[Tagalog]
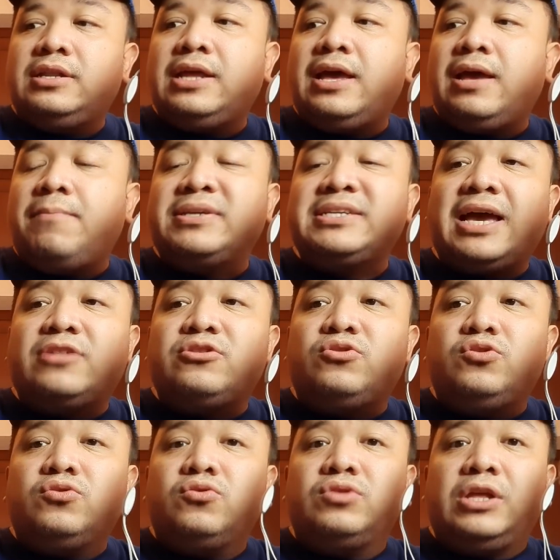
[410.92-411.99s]
na
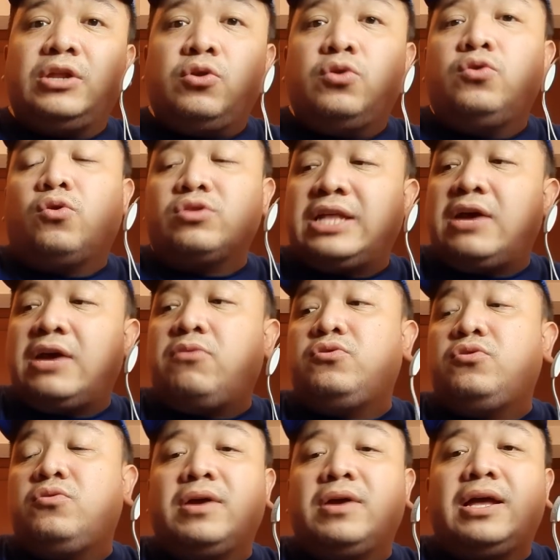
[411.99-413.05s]
masyado yung nilulook
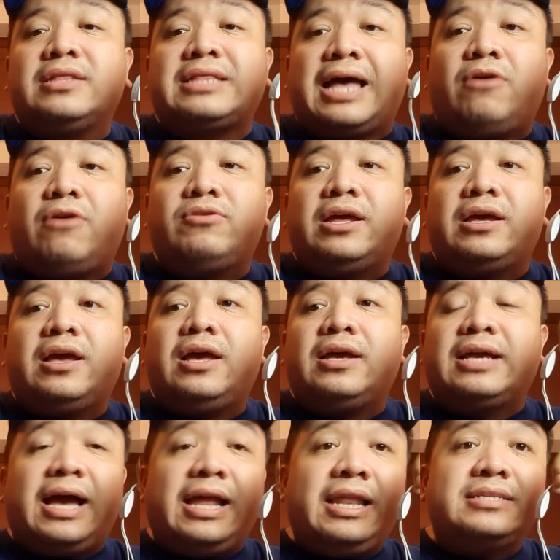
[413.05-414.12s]
down yung mga tao
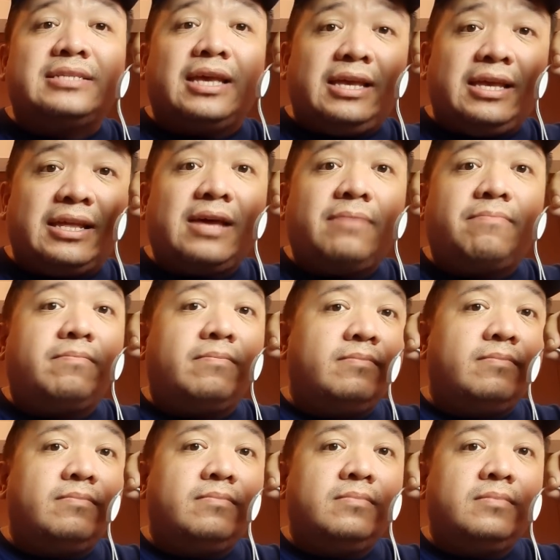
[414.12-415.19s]
na galing sa hirap.
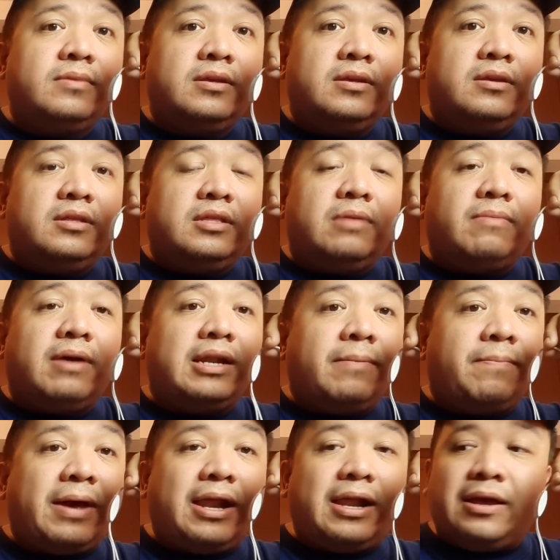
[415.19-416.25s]
'Di ba?
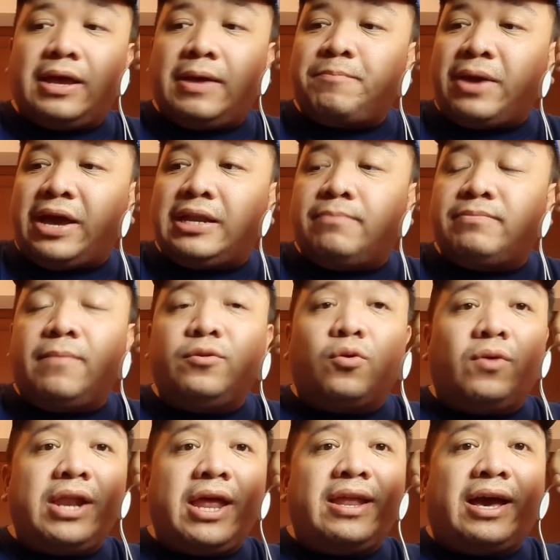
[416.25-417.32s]
Na parang ang pakiramdam
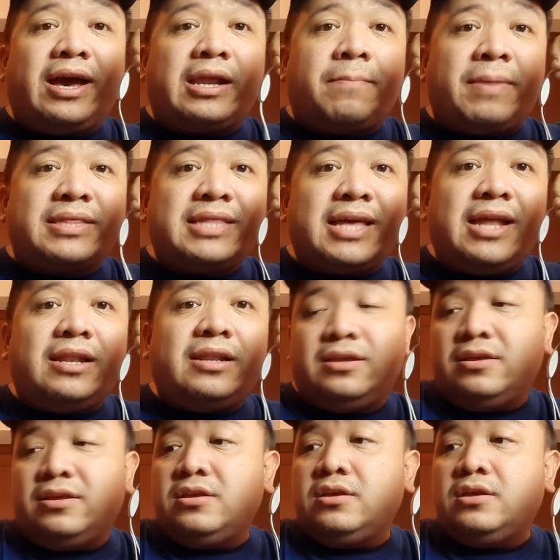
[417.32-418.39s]
nyo, wala nang
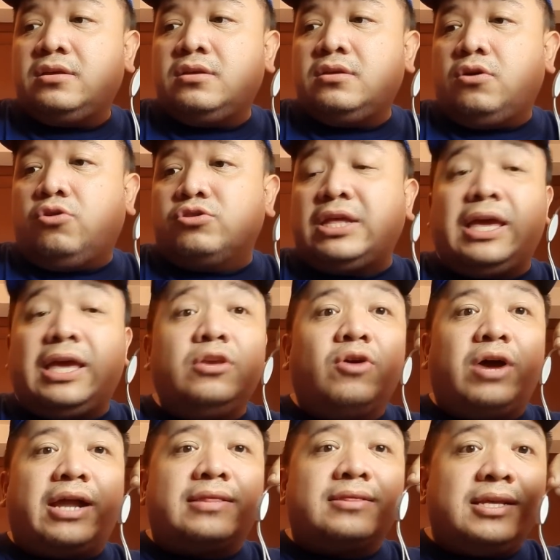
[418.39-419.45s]
karapatan. O tingin
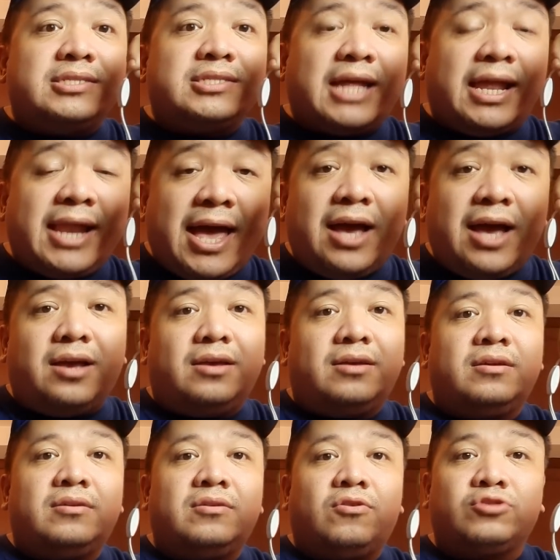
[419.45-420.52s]
nyo, artista
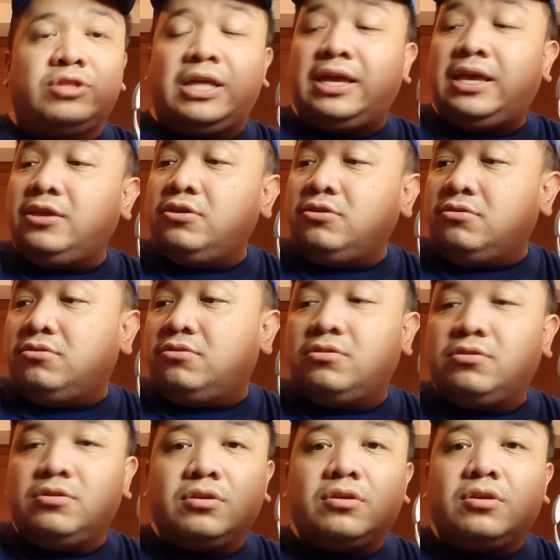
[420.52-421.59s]
lang. O tingin
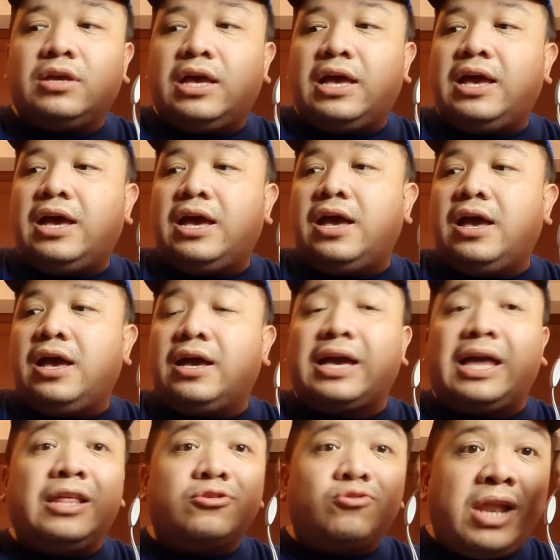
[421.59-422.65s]
nyo, uh,
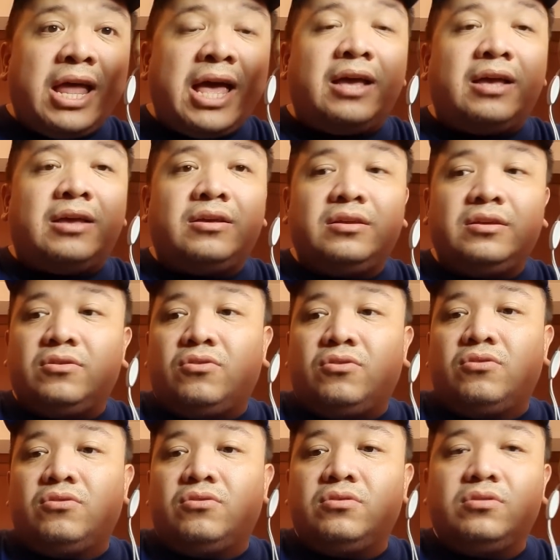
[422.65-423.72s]
ganito lang.
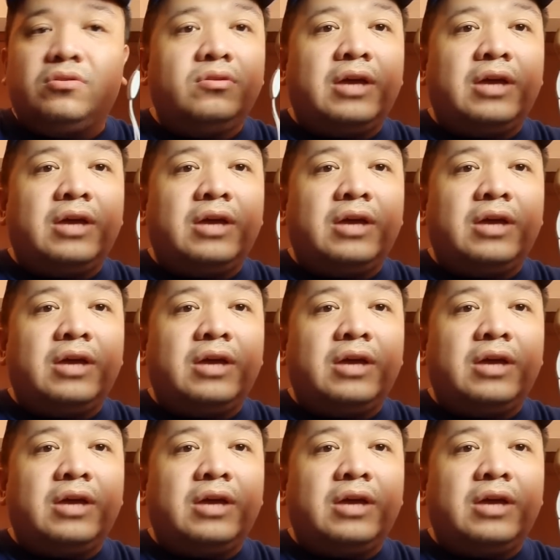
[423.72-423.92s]
O